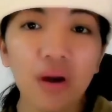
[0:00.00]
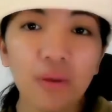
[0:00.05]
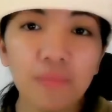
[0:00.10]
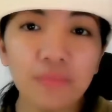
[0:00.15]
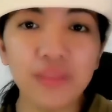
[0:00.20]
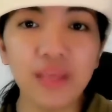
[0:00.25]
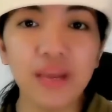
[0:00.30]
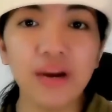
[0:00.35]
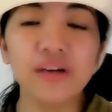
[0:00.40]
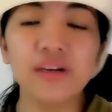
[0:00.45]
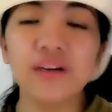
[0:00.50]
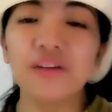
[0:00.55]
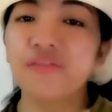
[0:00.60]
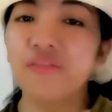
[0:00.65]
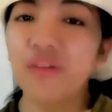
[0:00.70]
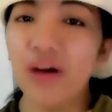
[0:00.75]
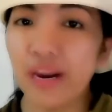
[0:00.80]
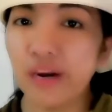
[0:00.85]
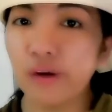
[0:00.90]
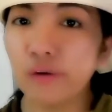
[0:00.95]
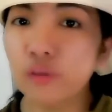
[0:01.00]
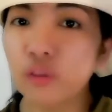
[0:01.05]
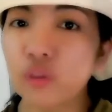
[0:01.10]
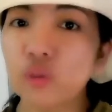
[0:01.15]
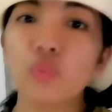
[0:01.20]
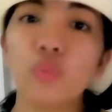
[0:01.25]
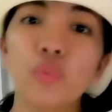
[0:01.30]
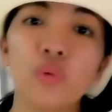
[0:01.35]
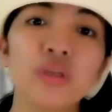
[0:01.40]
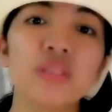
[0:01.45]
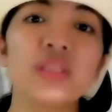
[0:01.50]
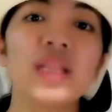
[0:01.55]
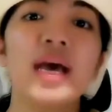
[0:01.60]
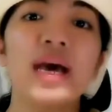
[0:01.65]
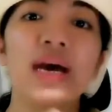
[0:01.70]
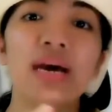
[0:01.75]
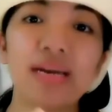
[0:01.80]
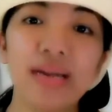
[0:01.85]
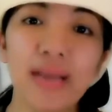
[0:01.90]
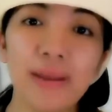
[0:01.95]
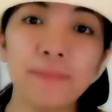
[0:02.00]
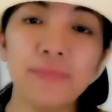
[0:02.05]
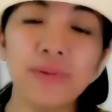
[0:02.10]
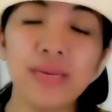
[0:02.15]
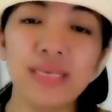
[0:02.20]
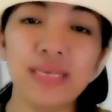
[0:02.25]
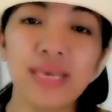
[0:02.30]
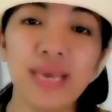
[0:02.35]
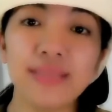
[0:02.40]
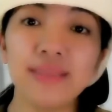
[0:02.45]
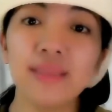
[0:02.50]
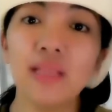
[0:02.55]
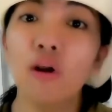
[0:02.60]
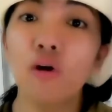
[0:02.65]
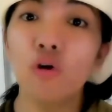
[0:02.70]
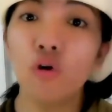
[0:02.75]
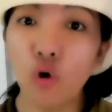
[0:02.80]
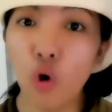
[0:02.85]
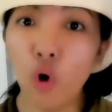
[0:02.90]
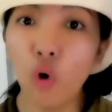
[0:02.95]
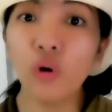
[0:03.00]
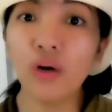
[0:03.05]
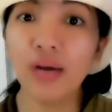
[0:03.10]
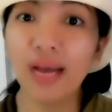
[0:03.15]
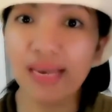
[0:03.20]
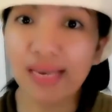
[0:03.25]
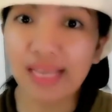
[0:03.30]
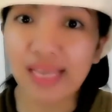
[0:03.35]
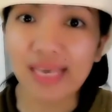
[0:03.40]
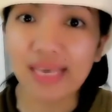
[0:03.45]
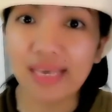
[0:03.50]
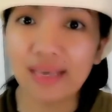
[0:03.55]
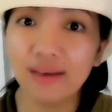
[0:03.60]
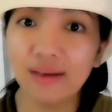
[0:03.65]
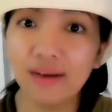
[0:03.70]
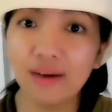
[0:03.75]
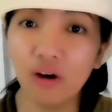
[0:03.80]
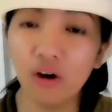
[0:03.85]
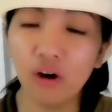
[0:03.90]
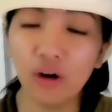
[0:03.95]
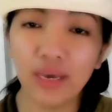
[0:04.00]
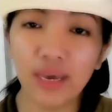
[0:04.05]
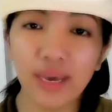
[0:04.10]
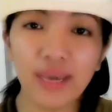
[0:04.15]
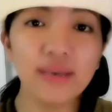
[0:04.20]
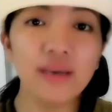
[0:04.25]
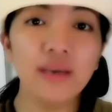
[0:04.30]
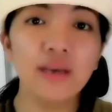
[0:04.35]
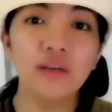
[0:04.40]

From there, the virus would replicate locally. Okay?